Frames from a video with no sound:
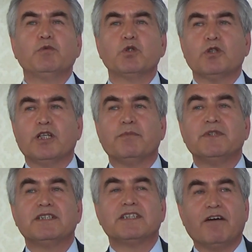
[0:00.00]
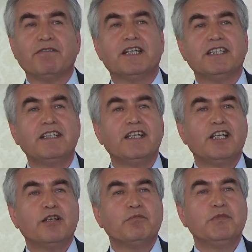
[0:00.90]
Bu buzdolabının
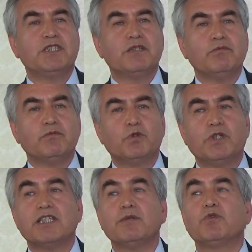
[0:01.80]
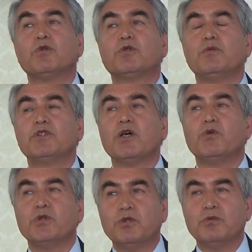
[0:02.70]
rafları bizim tüketim kültürümüze
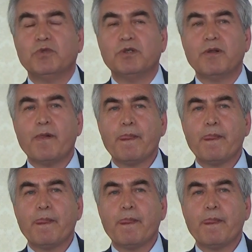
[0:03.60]
uygun mu?